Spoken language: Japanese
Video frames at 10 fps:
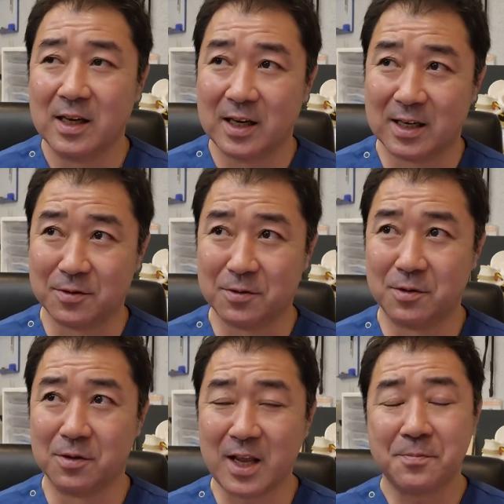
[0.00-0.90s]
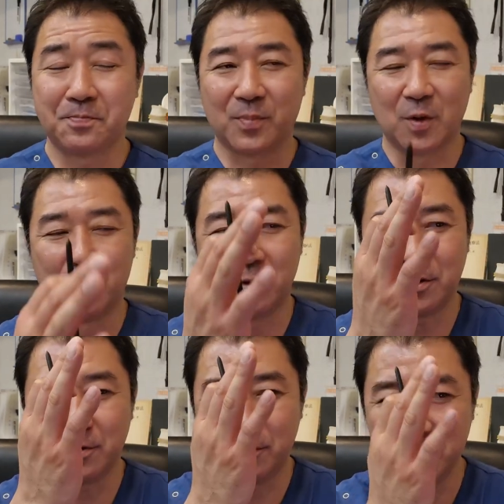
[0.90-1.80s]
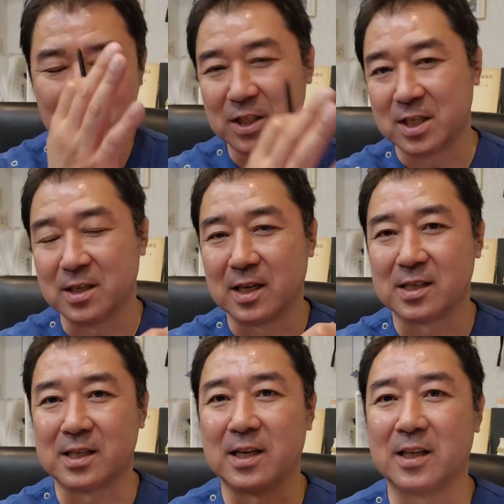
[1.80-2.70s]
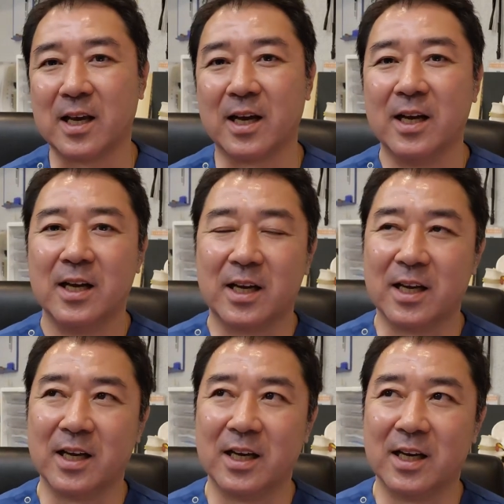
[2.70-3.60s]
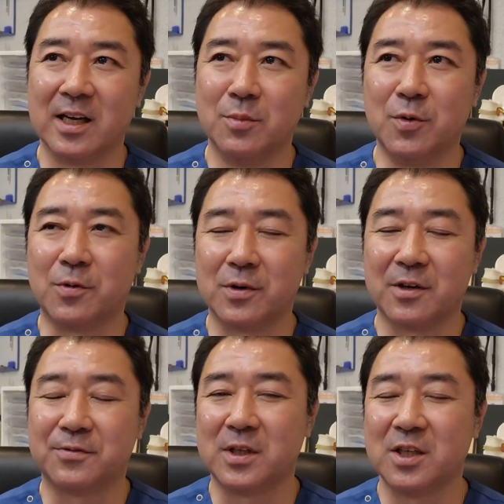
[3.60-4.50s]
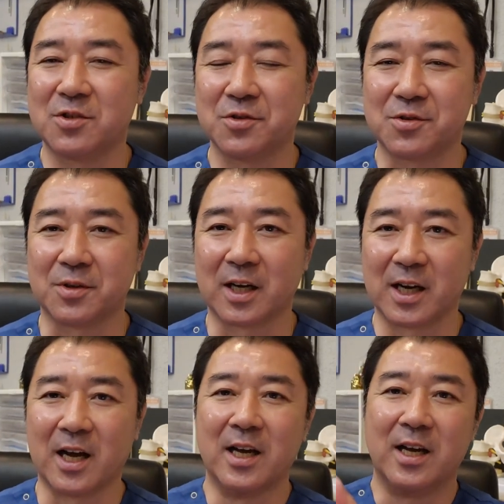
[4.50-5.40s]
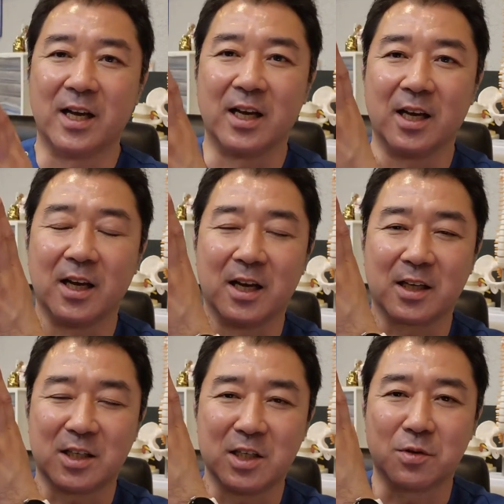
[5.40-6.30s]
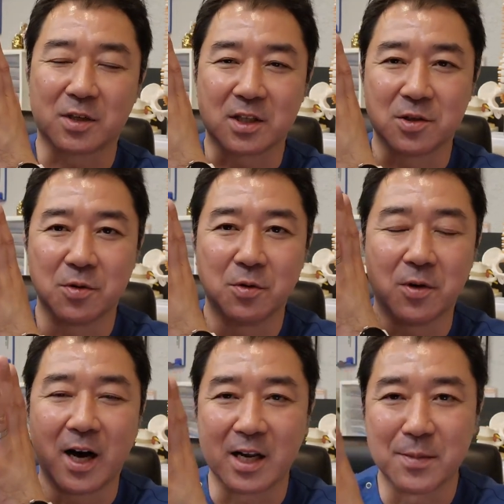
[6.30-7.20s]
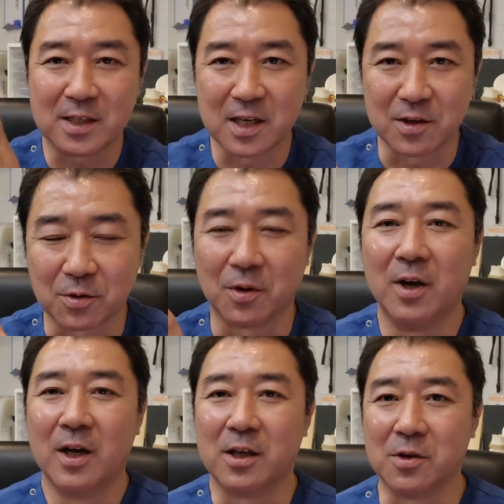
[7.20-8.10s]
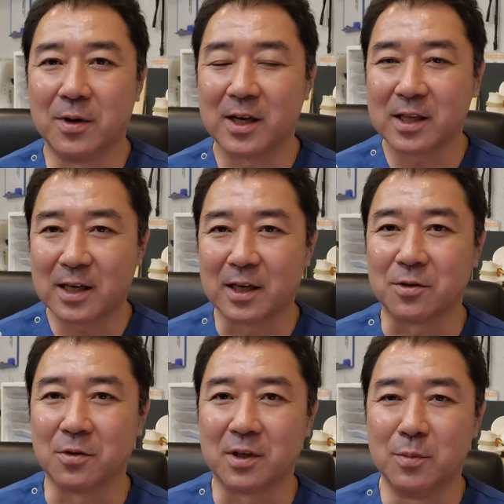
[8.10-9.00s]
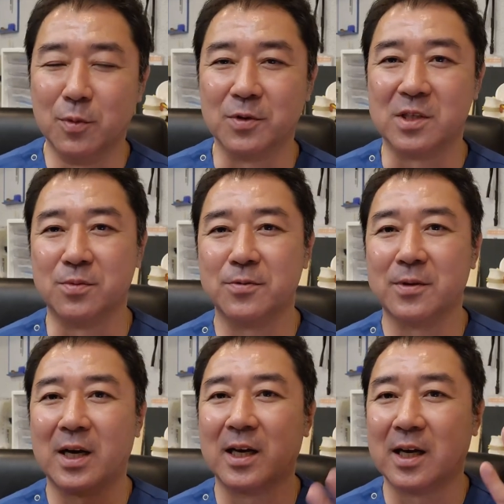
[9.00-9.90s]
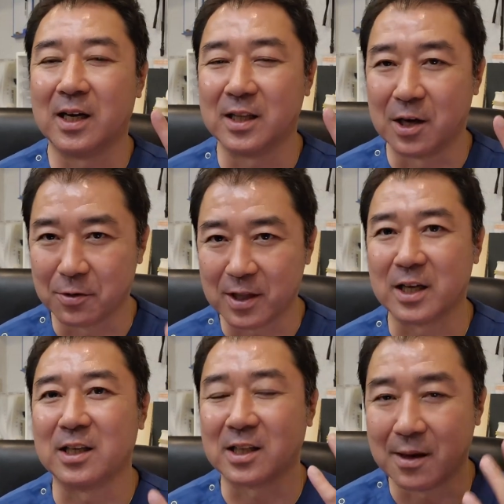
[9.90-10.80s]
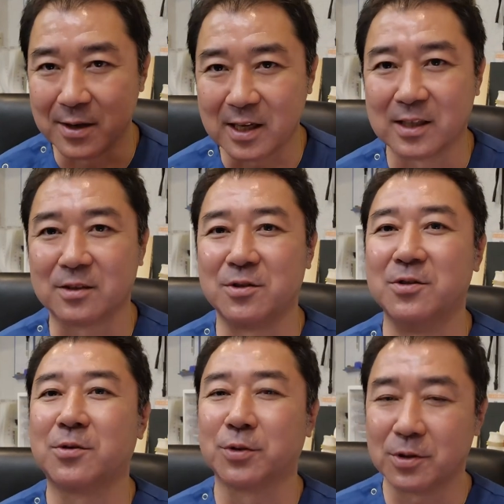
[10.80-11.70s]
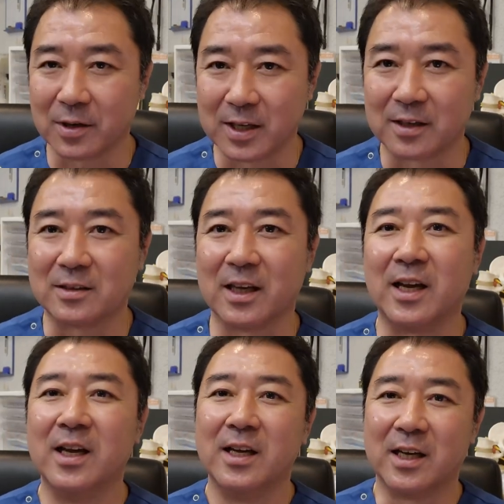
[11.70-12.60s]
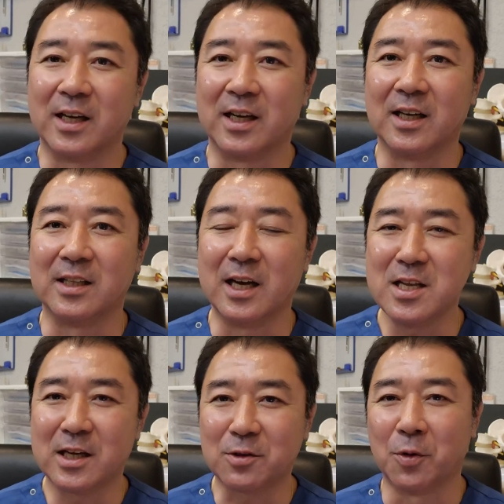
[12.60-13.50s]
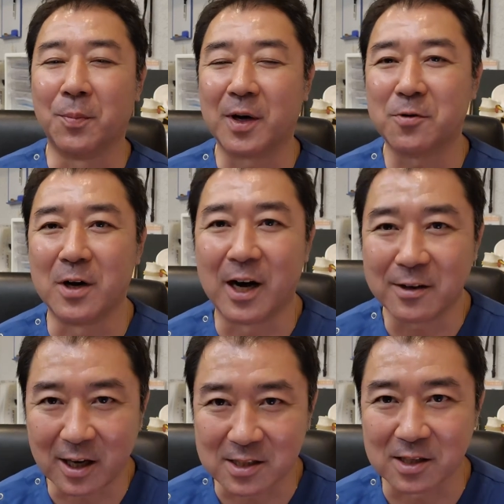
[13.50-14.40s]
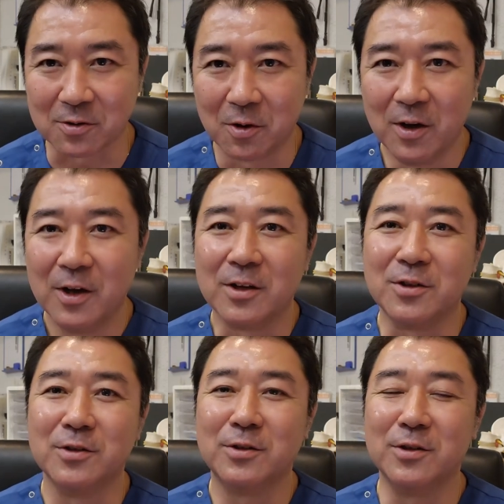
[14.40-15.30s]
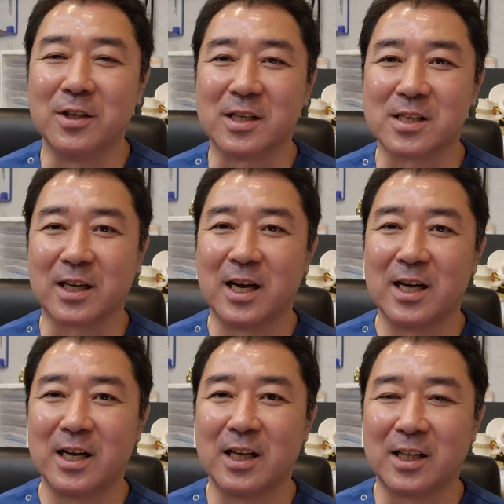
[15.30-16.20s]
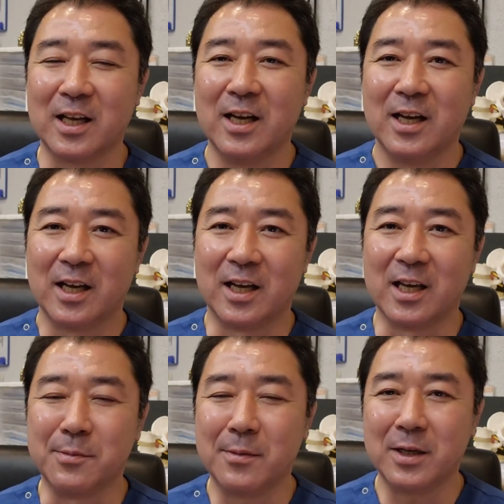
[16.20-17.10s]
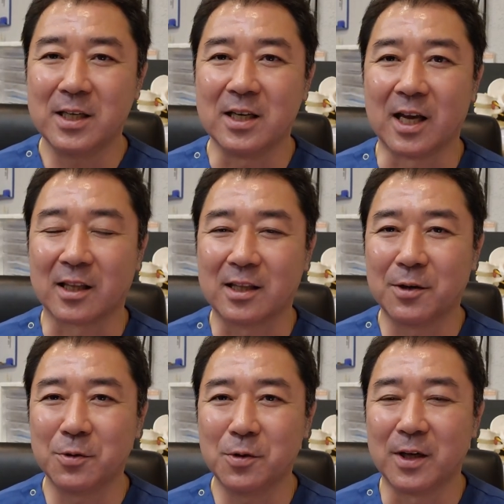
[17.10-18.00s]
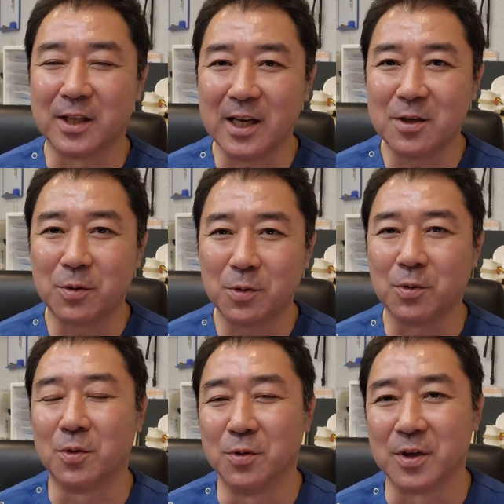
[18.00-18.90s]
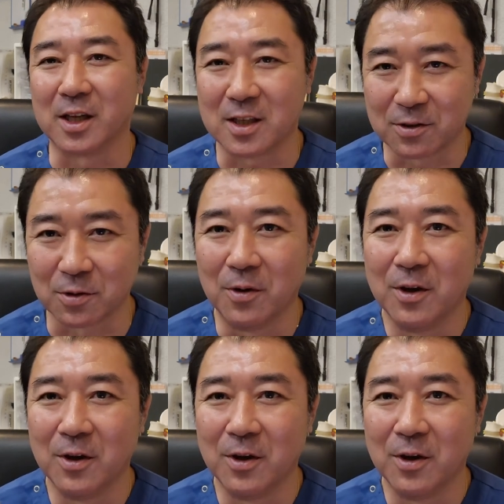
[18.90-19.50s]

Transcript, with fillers: あのね、こういうふうに診断されて、えー、もうこれは不定収束だから、えー、きちんとした治療法はありませんと言われたからといってもう自分は治らないんだ、ダメなんだということではなくて、えー、何か突破口があるはずだというふうにですね考えて、えー、今までやったことがないことをどんどんやっていくと